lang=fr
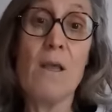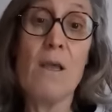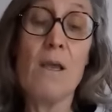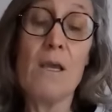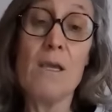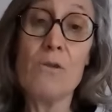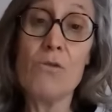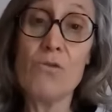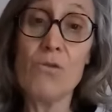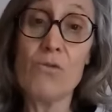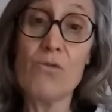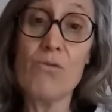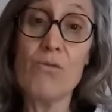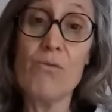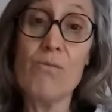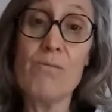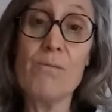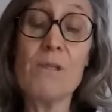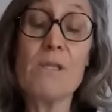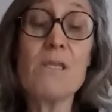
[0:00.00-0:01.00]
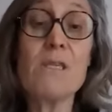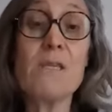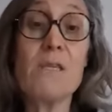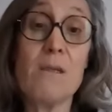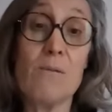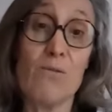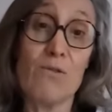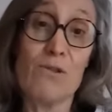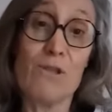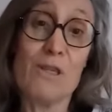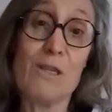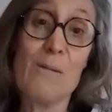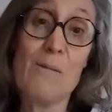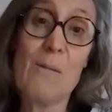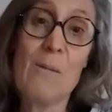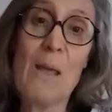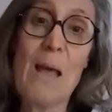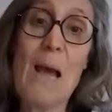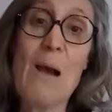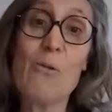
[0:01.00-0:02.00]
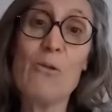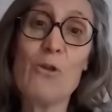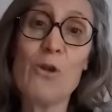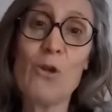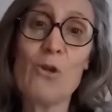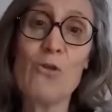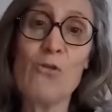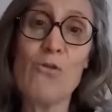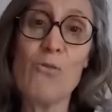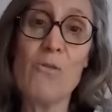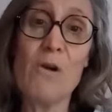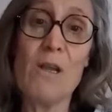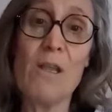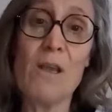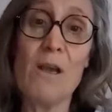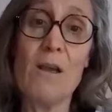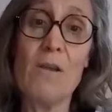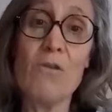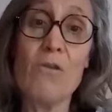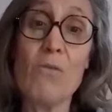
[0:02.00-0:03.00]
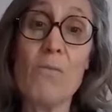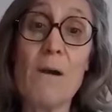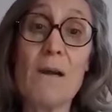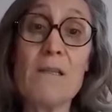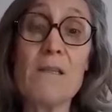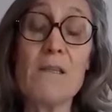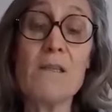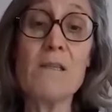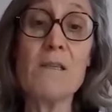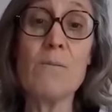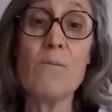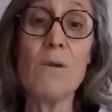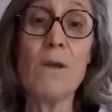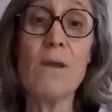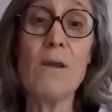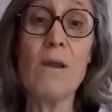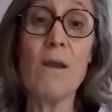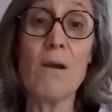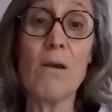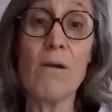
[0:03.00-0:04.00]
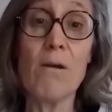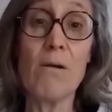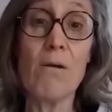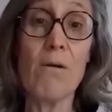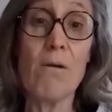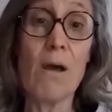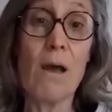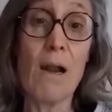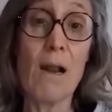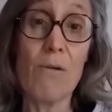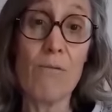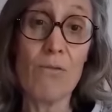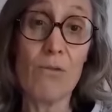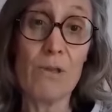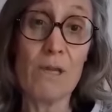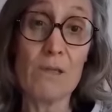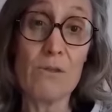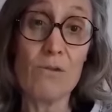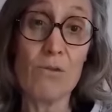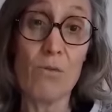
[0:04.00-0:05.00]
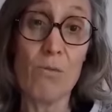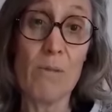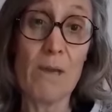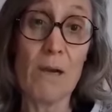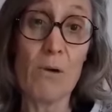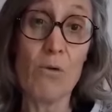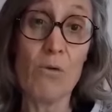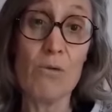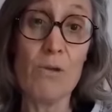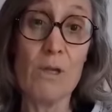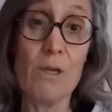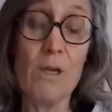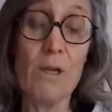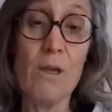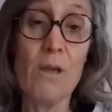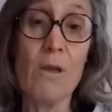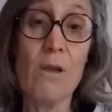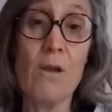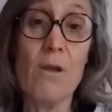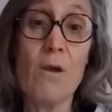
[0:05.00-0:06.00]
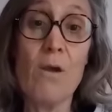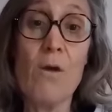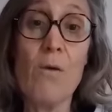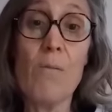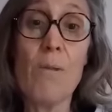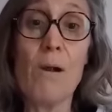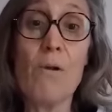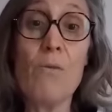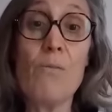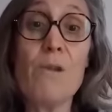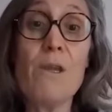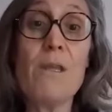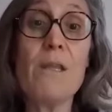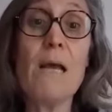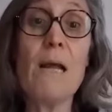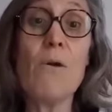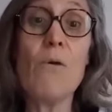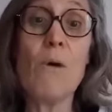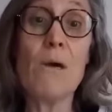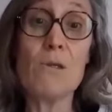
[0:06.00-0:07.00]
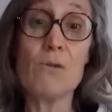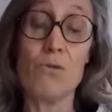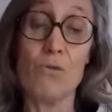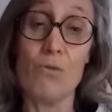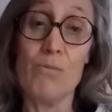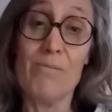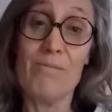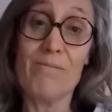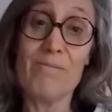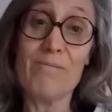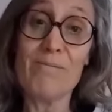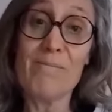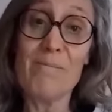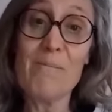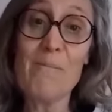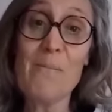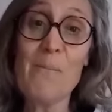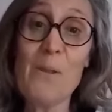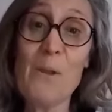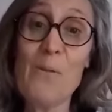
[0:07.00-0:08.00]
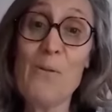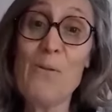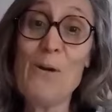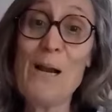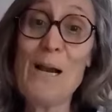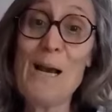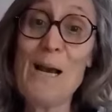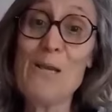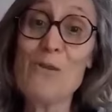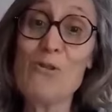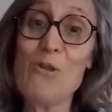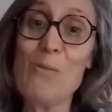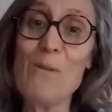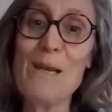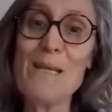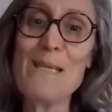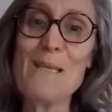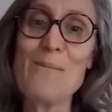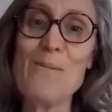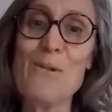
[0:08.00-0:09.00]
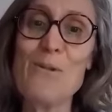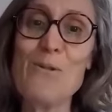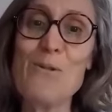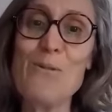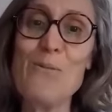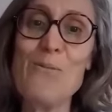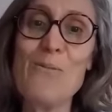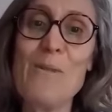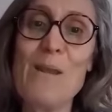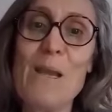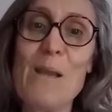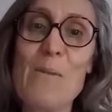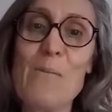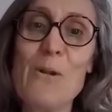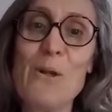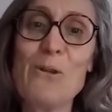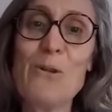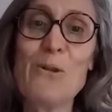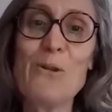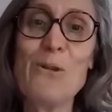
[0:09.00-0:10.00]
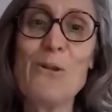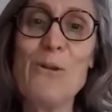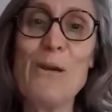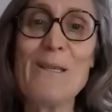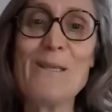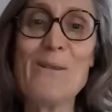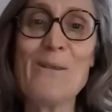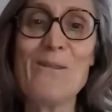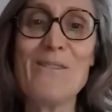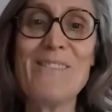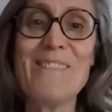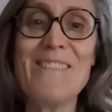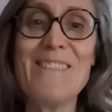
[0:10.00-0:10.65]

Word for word: Et surtout, si c'est possible, à hauteur de vos moyens, de participer à la Fondation Bergognier par le biais d'Allo Asso. Voilà, je vous remercie beaucoup et bonne continuation.